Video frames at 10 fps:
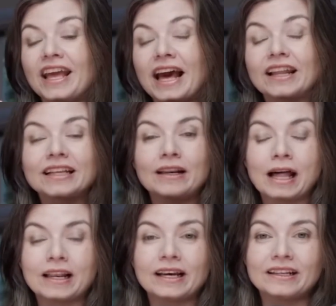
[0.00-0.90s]
E ela tá
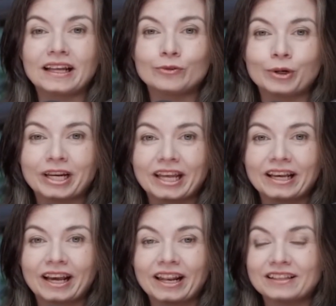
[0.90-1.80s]
lá na, na turnê
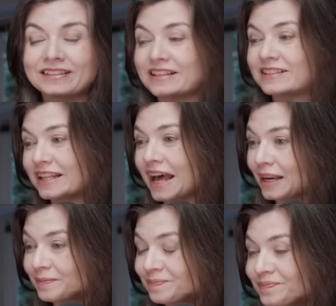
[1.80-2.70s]
Renascença
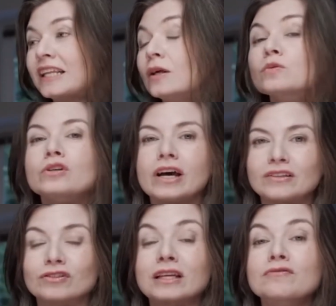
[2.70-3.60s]
dela. Não só
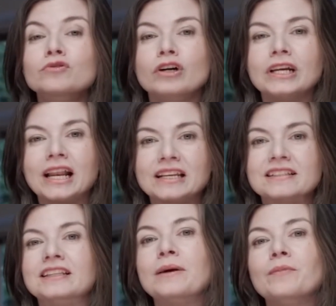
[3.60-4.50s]
isso, teve um
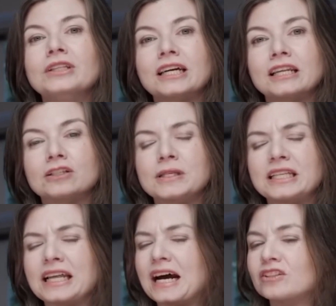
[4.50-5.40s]
jornalista muita
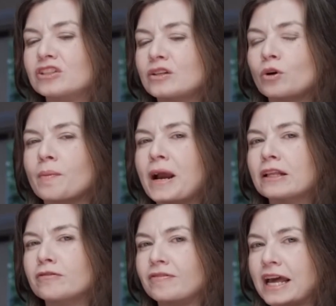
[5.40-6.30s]
credibilidade,
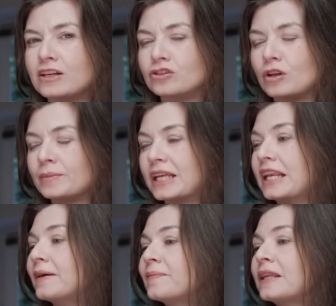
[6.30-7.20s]
Norberto Flash, o nome
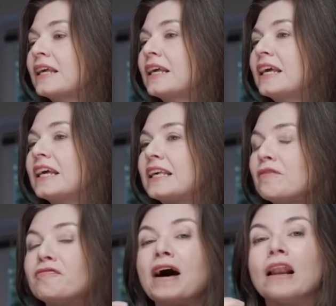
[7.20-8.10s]
dele, que
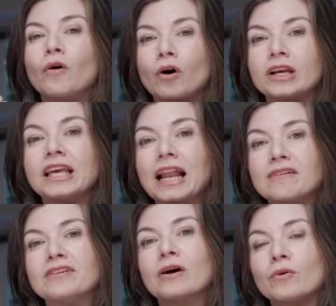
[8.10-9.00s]
falou que ela
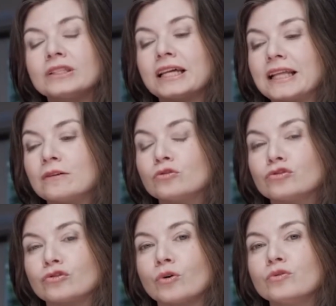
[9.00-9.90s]
havia contratado
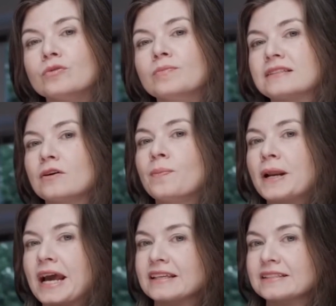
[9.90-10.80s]
shows no Brasil
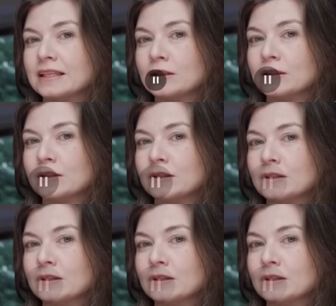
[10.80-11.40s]
para essa Ih,